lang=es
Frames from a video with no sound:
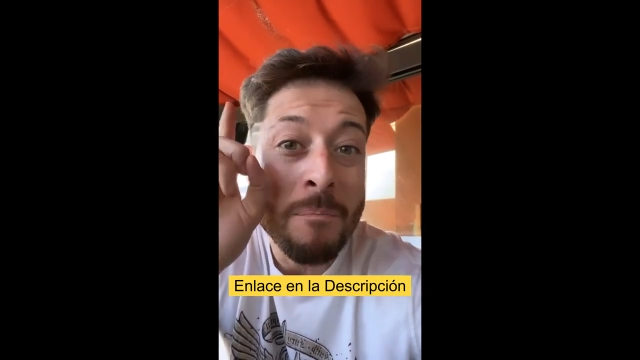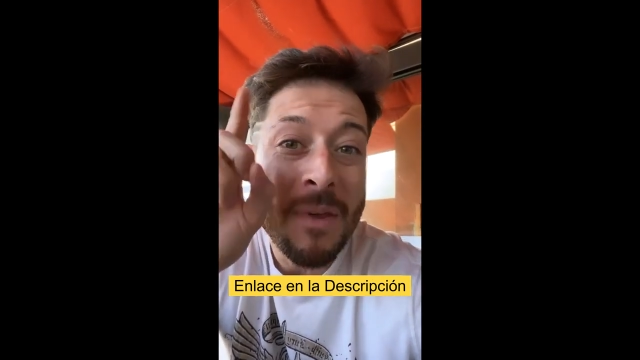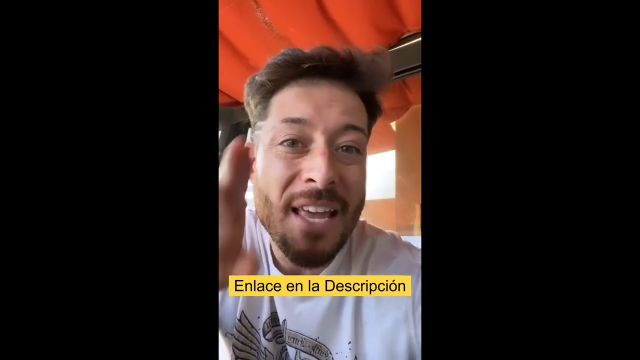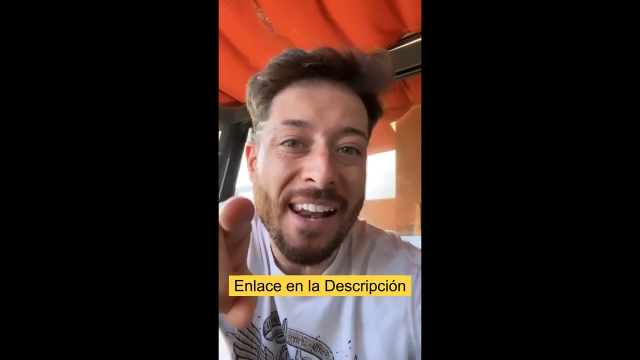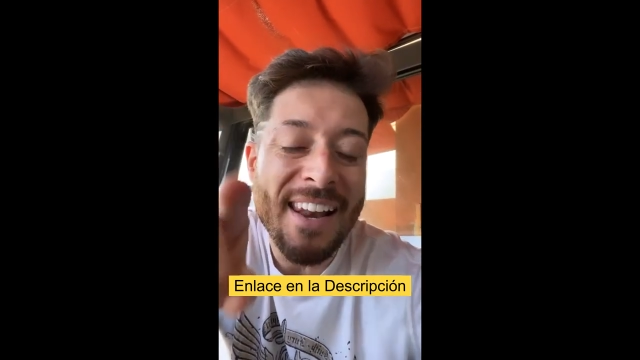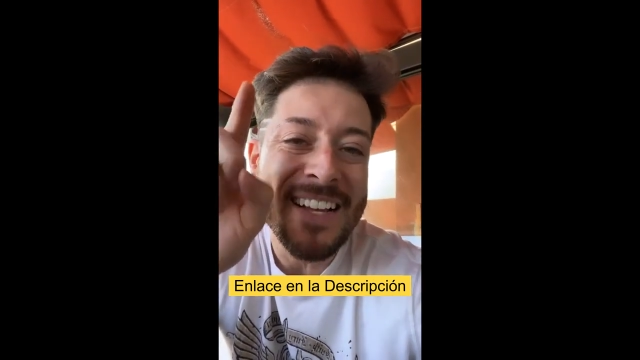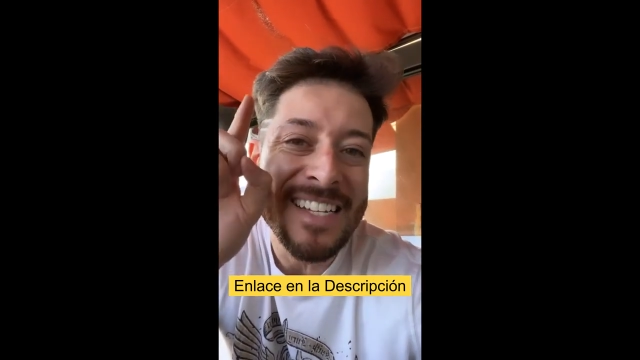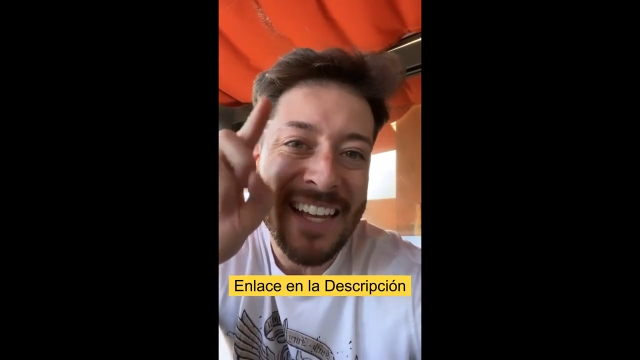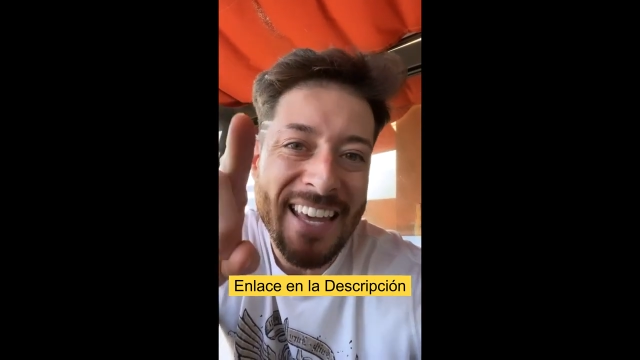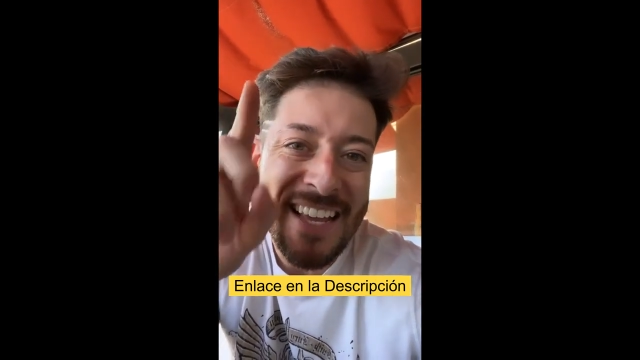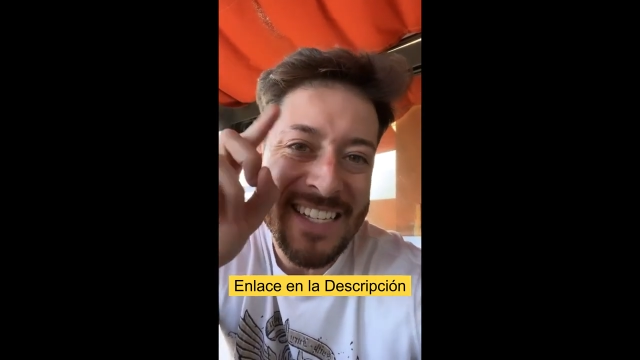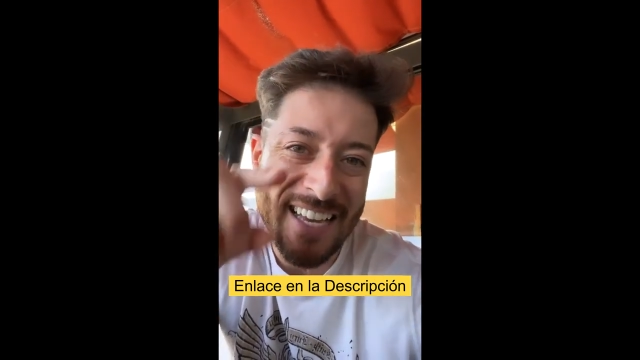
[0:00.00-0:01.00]
viernes
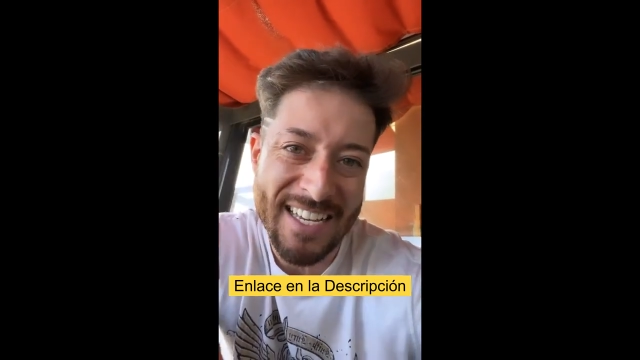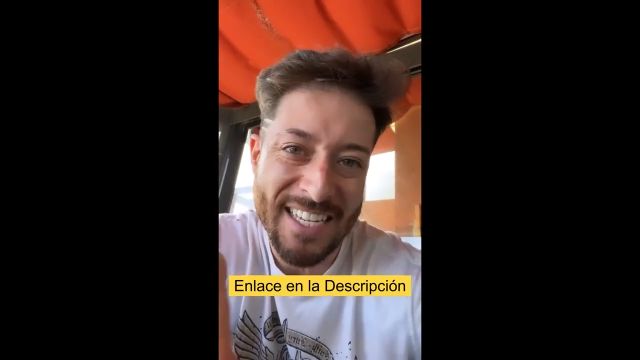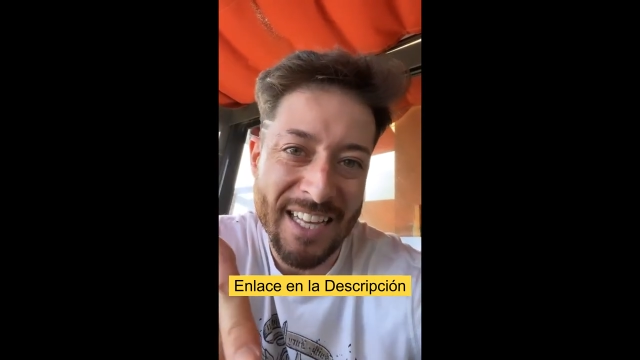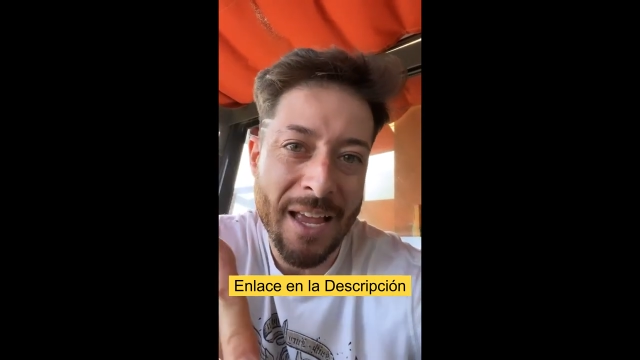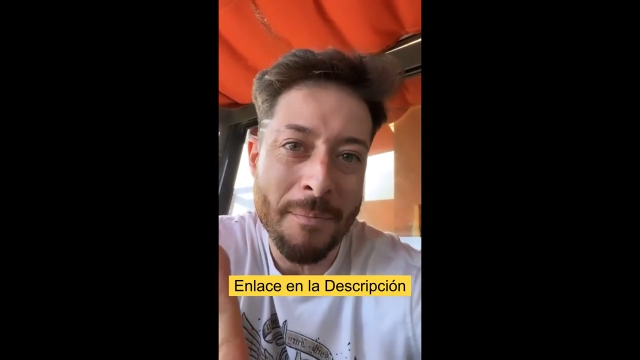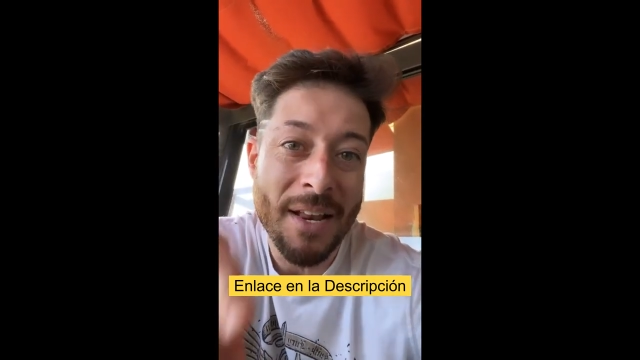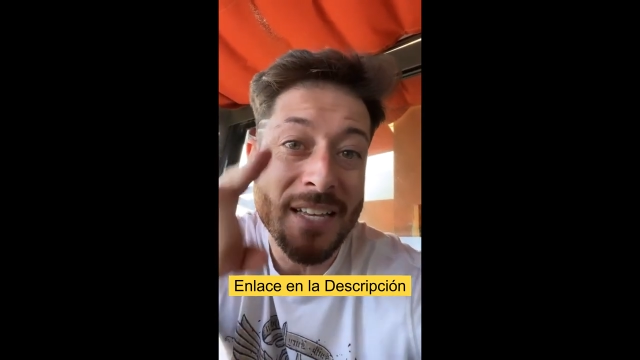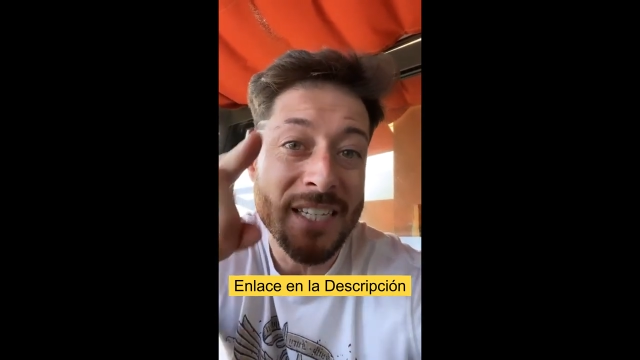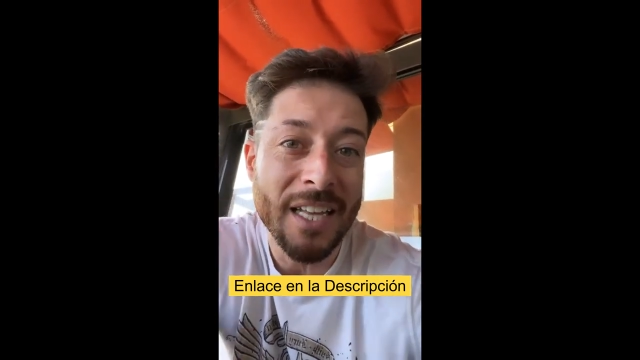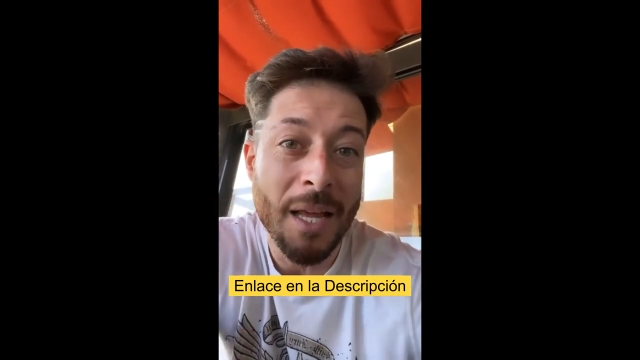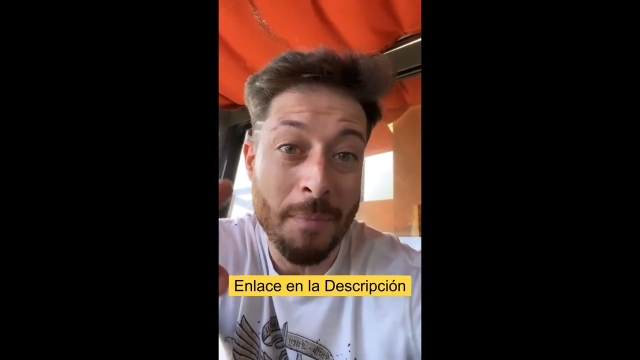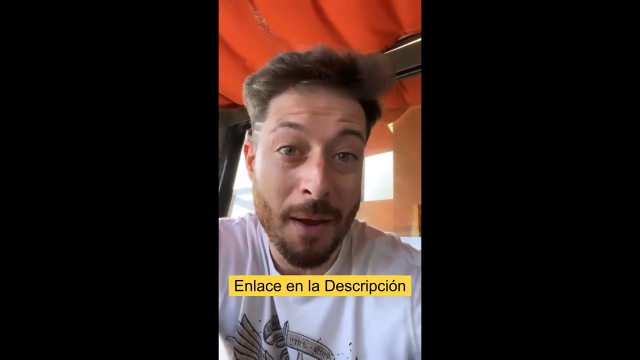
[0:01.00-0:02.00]
15 de septiembre,
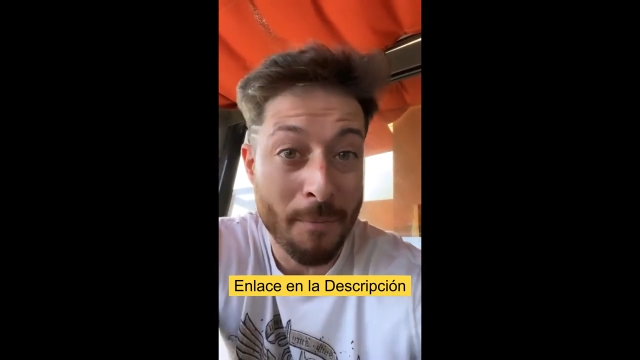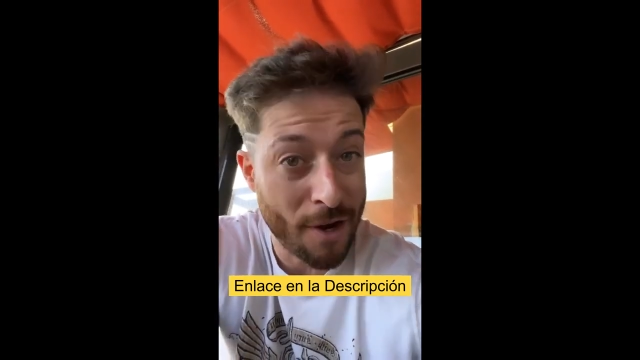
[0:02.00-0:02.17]
7 pm